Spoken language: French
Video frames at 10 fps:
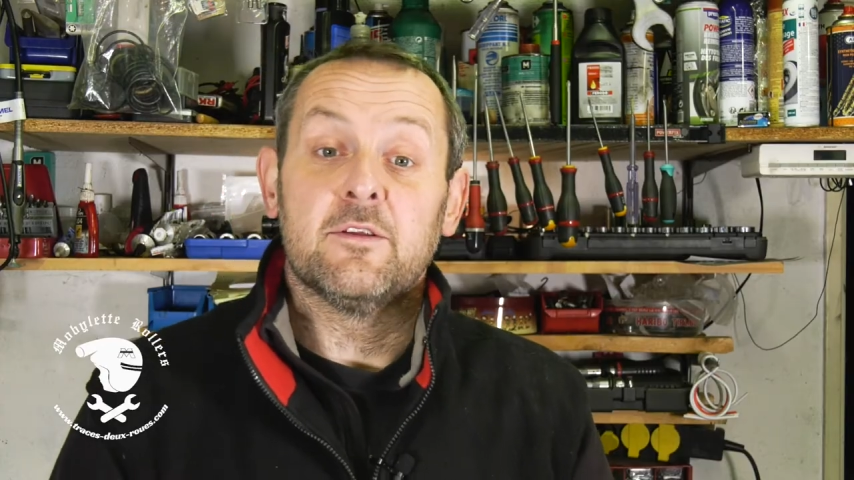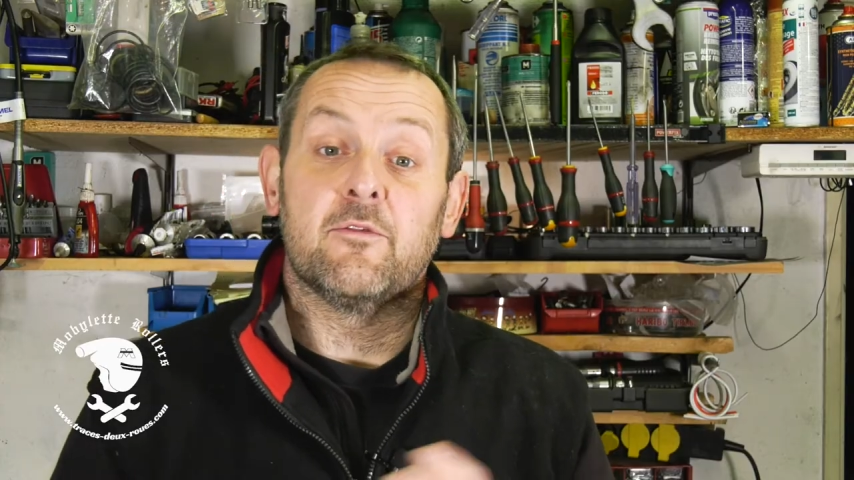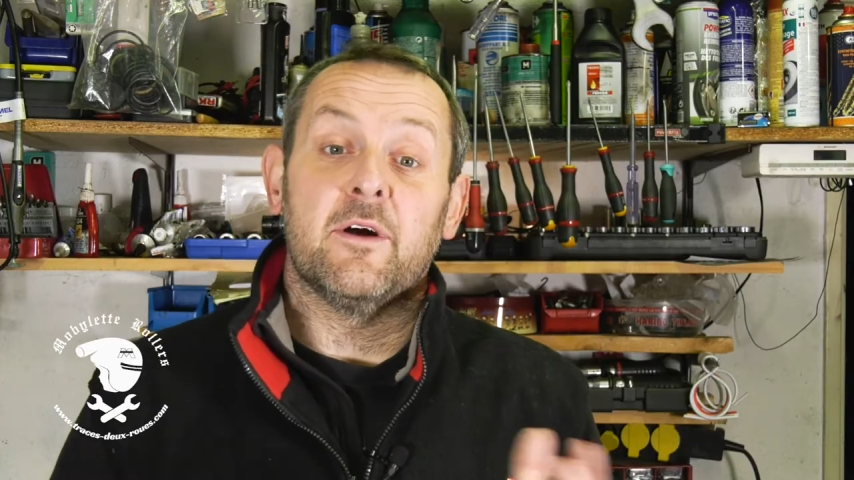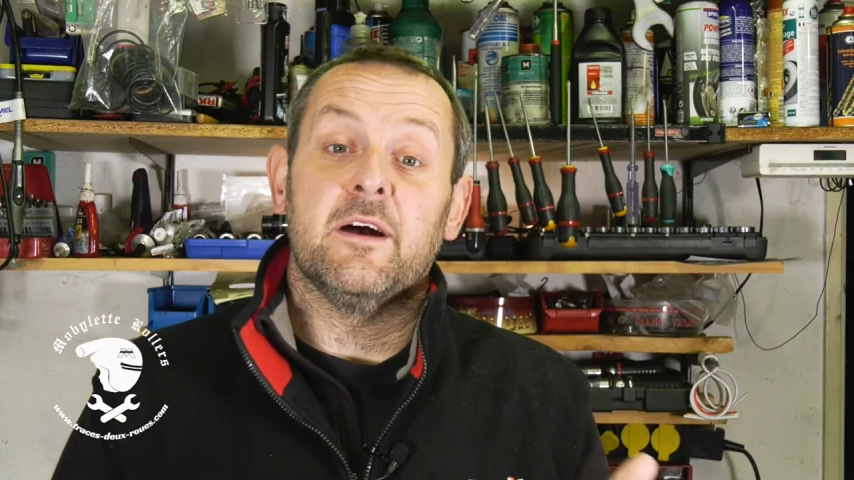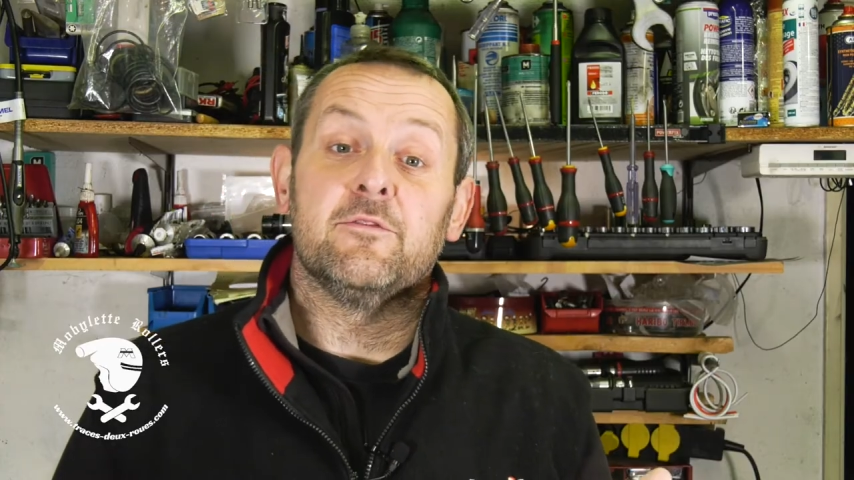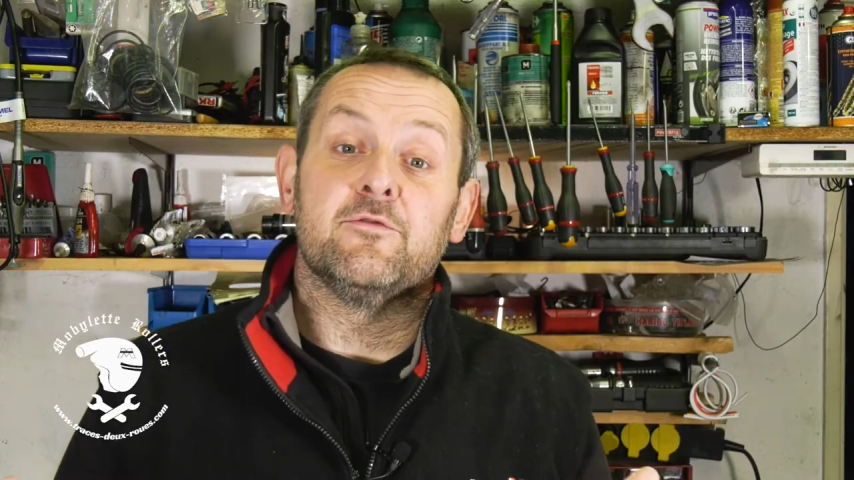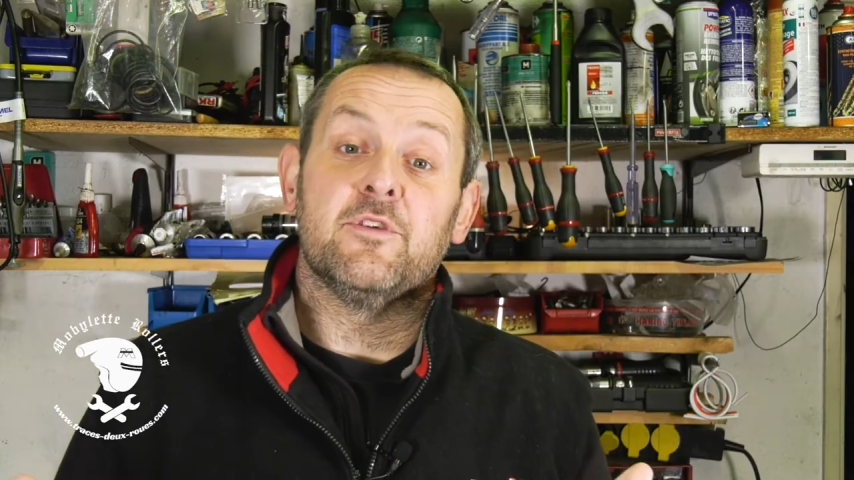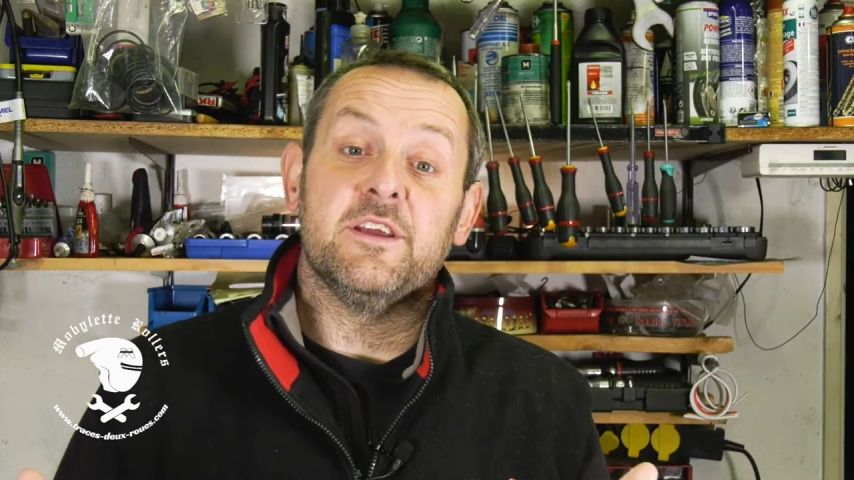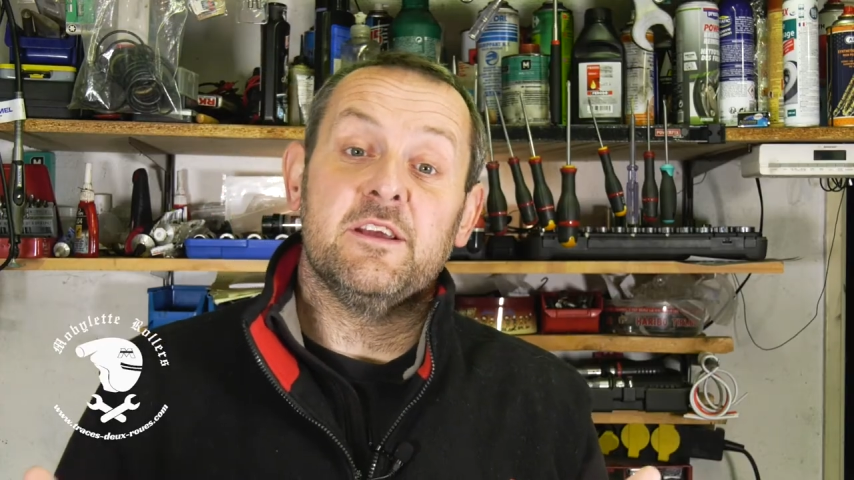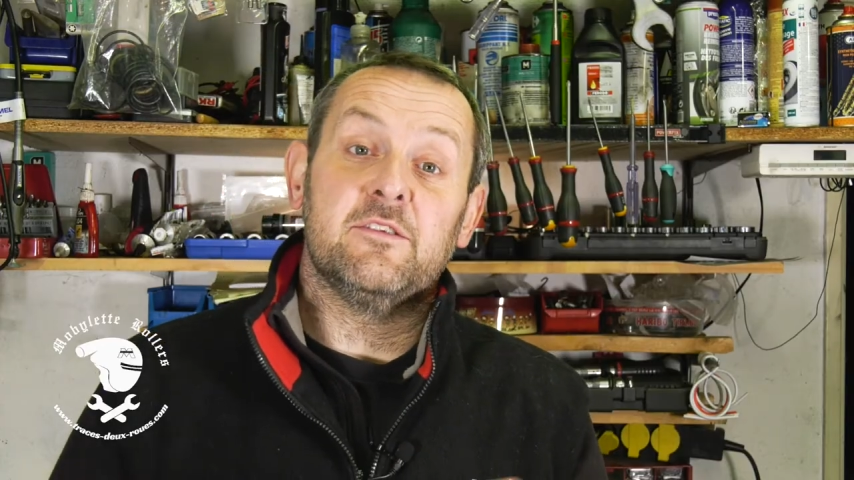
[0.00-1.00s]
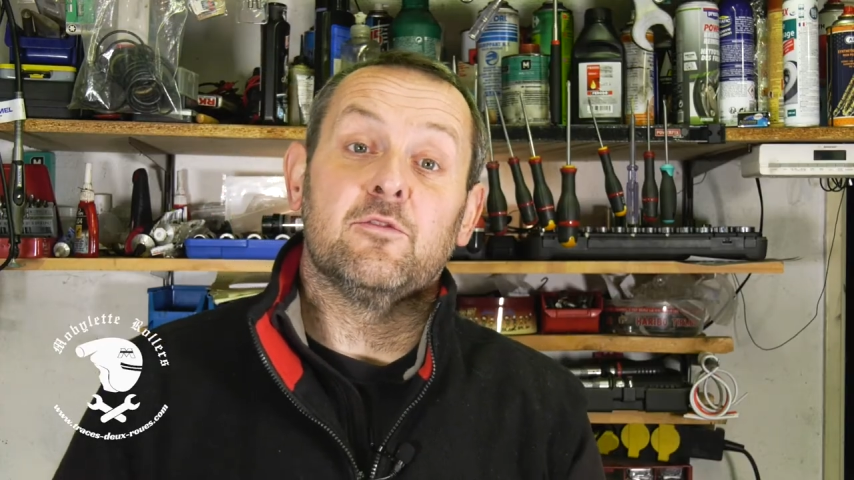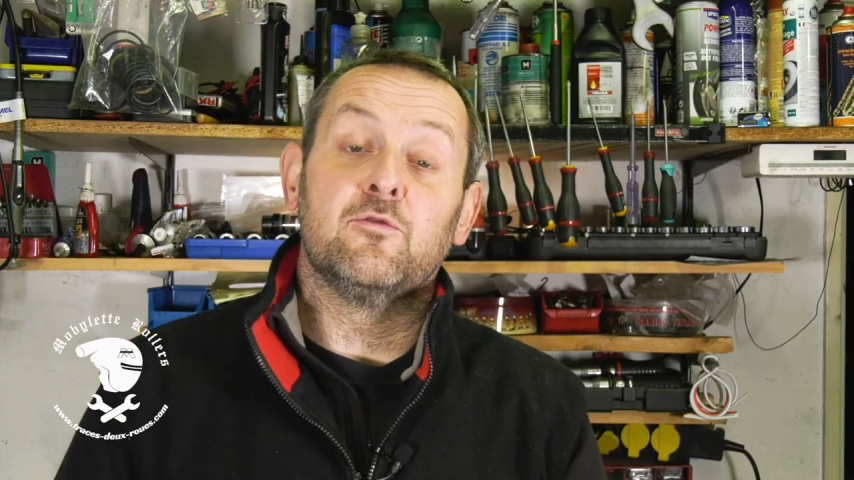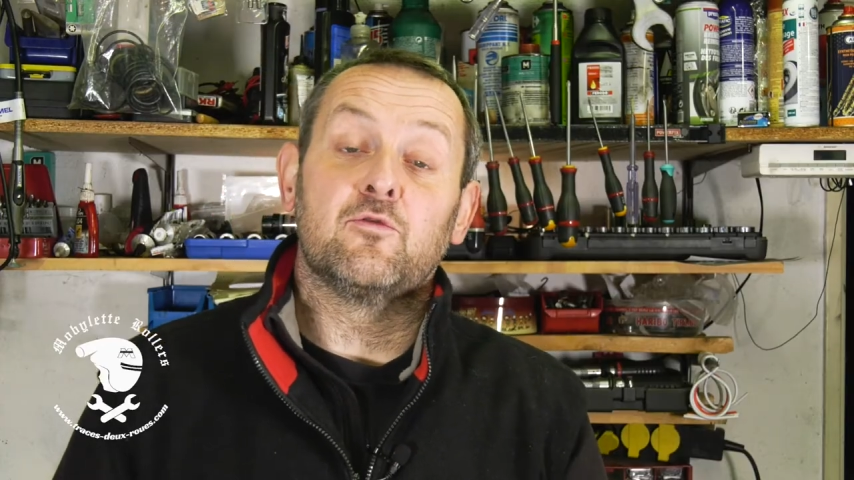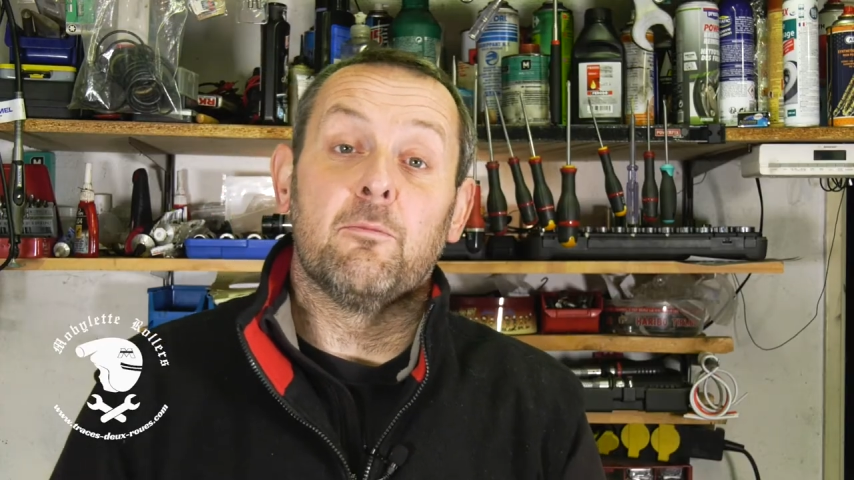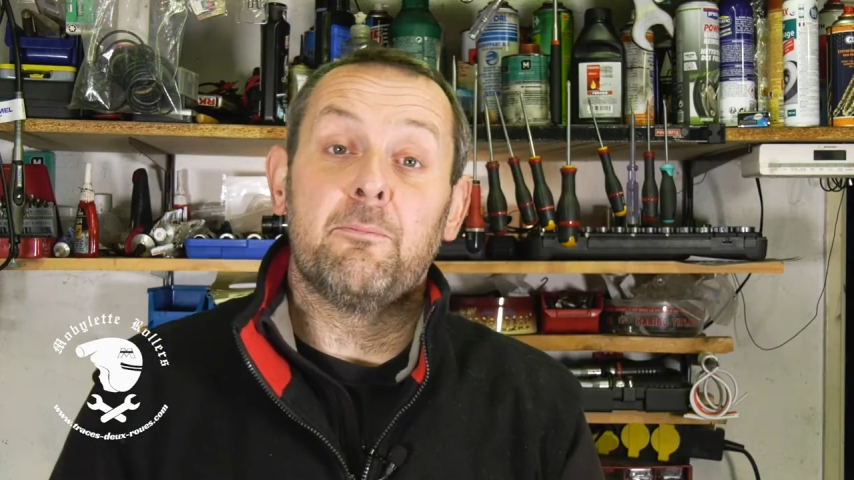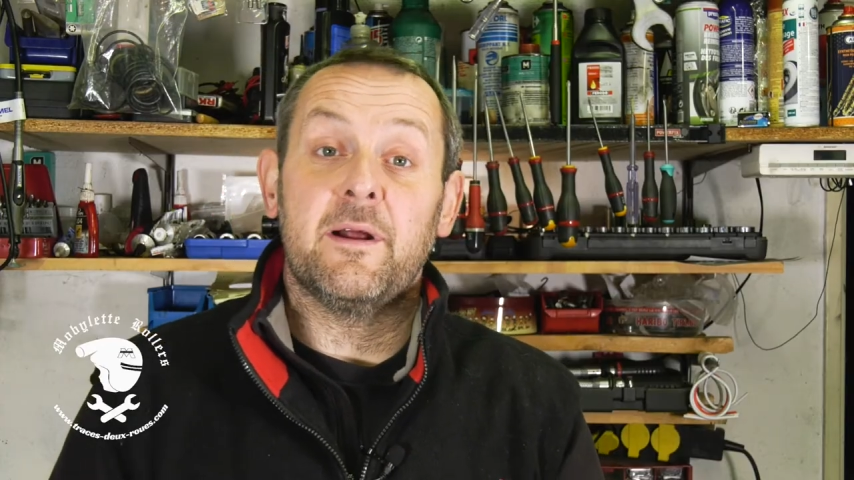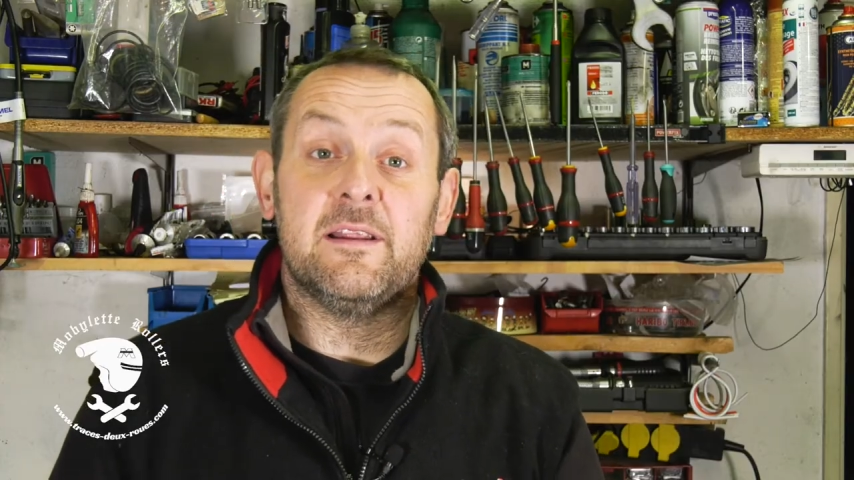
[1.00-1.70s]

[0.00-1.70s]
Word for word: Donc voilà, vous voyez, ce ne sont pas